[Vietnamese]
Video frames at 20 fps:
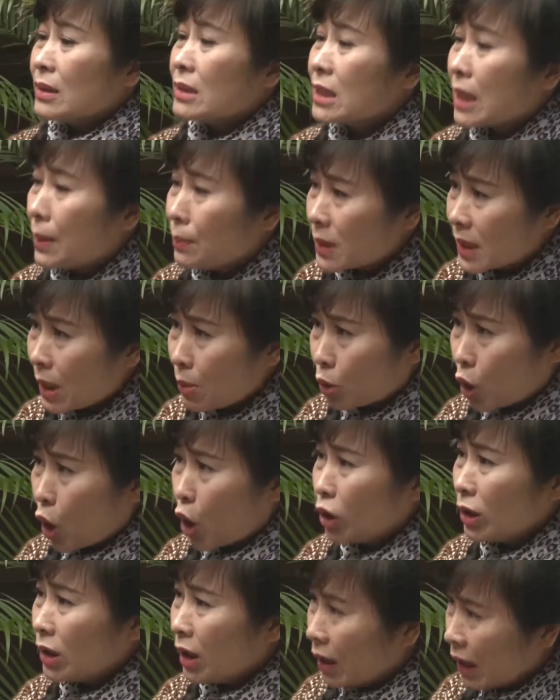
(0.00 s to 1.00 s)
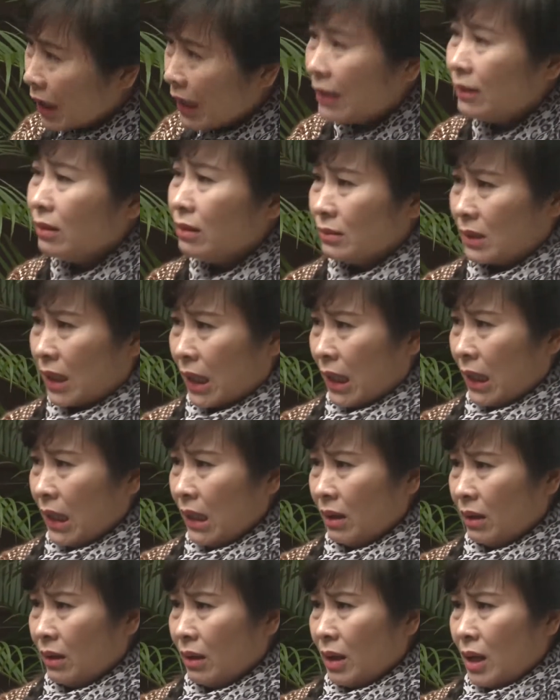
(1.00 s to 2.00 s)
chăm sóc con từng li từng tí
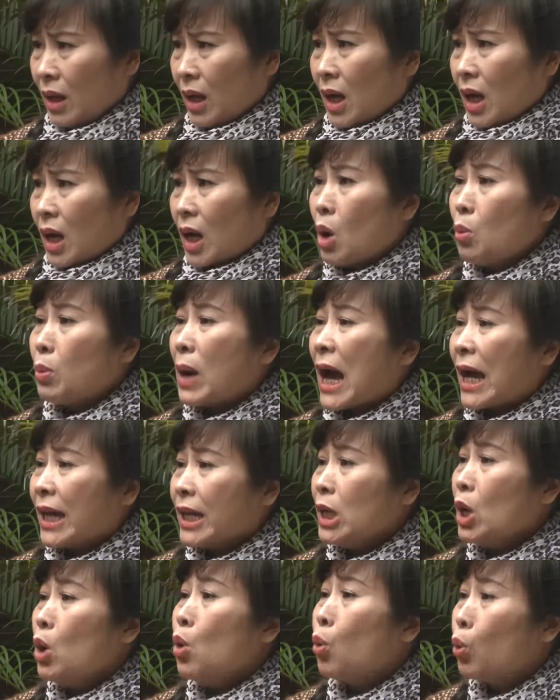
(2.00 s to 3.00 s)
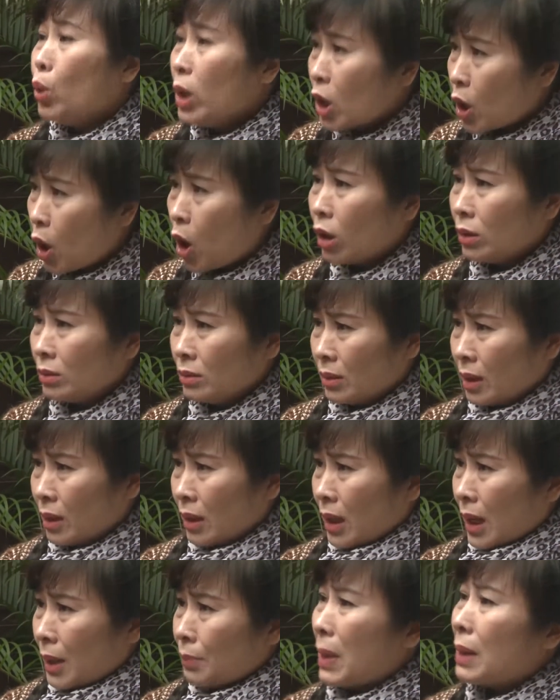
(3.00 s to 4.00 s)
không ai yêu quý con
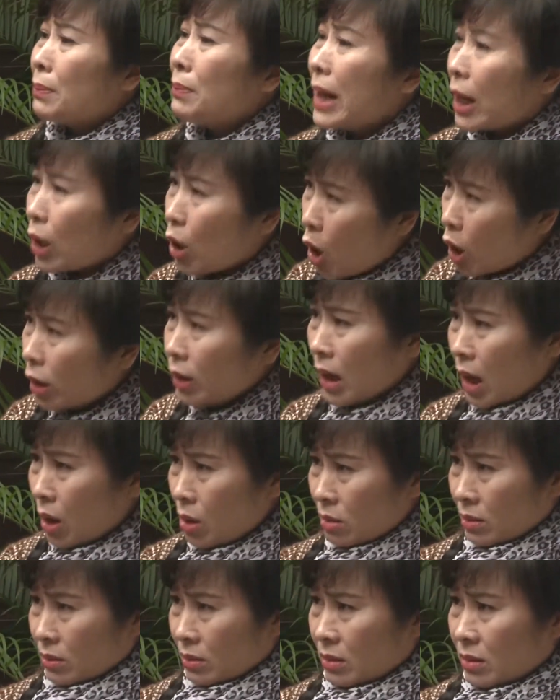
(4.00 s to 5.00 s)
bằng mẹ con đâu